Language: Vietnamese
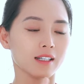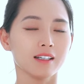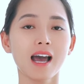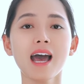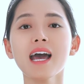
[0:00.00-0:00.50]

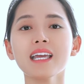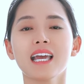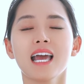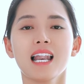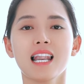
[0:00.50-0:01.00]
Thứ hai
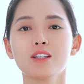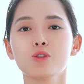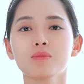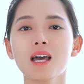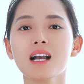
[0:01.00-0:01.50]
là
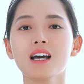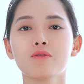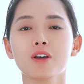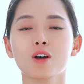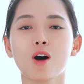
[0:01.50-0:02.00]
chúng ta
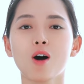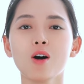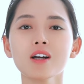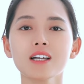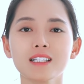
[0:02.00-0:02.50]
cần phải
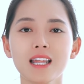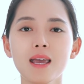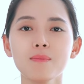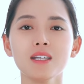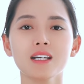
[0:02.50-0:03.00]
có
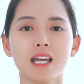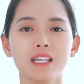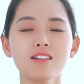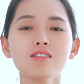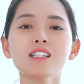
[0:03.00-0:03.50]
thêm những
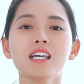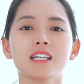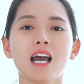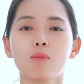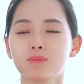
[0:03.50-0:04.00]
cái chương
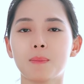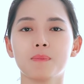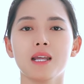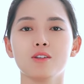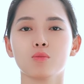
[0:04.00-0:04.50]
trình học
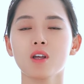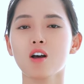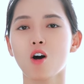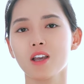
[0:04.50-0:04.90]
tập để chúng ta có